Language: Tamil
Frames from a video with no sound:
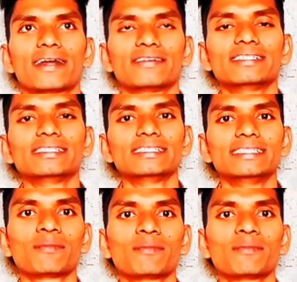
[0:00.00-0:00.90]
மாடை
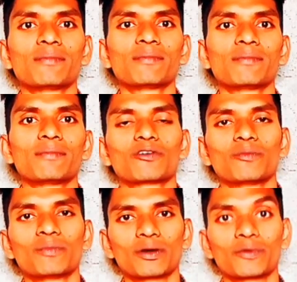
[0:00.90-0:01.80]
வந்து தெய்வமாக
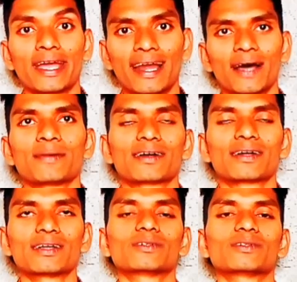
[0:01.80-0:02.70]
கும்பிடக்கூடிய எல்லா
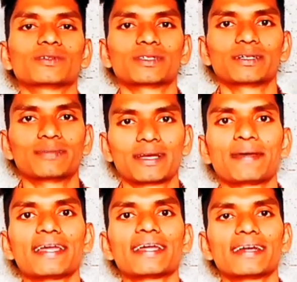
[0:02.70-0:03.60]
மக்களுக்கும் ஒரு
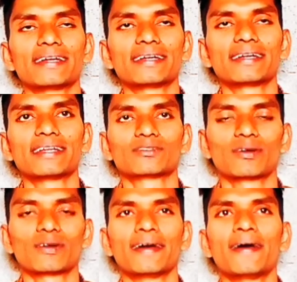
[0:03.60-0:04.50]
மிகப்பெரிய நன்றியை
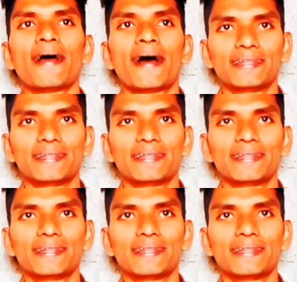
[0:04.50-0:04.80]
சொல்கிறேன்